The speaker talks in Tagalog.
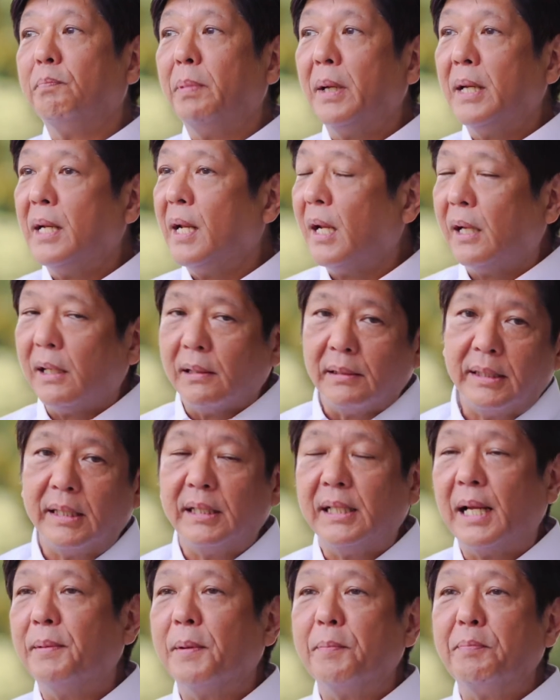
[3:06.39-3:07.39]
binhi, hindi
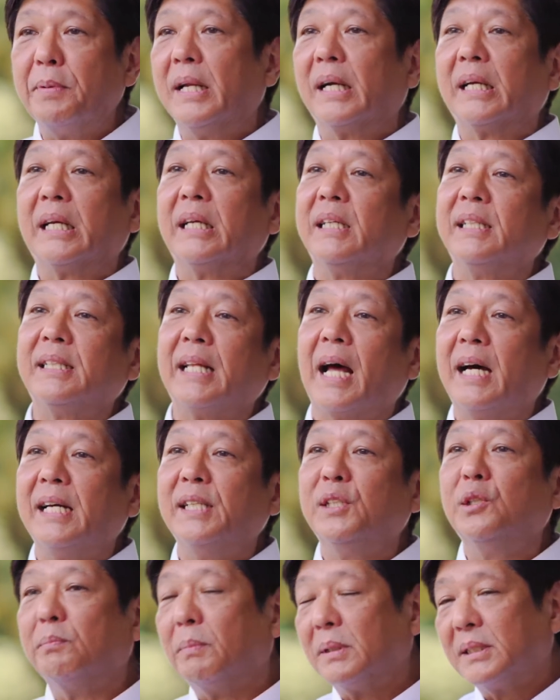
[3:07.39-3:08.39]
namin
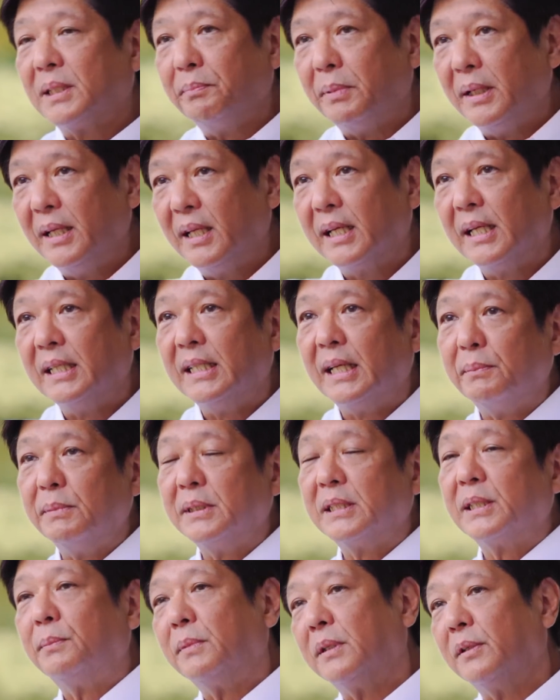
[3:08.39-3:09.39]
pinakikitaan yun, basta binigay namin
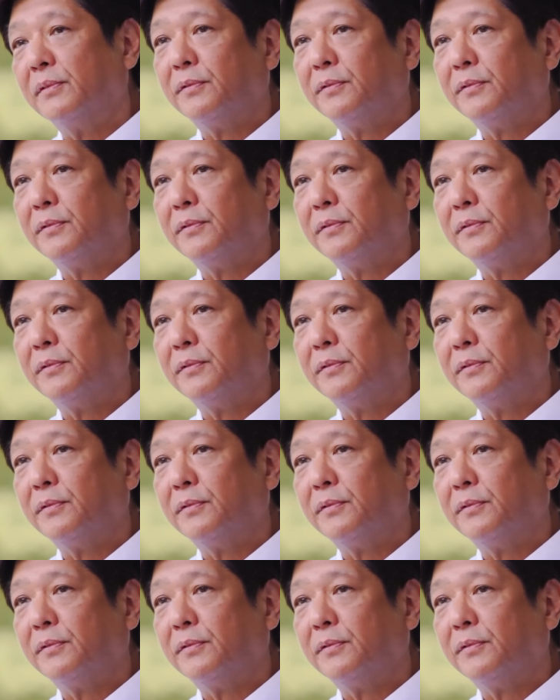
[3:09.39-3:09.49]
sa mga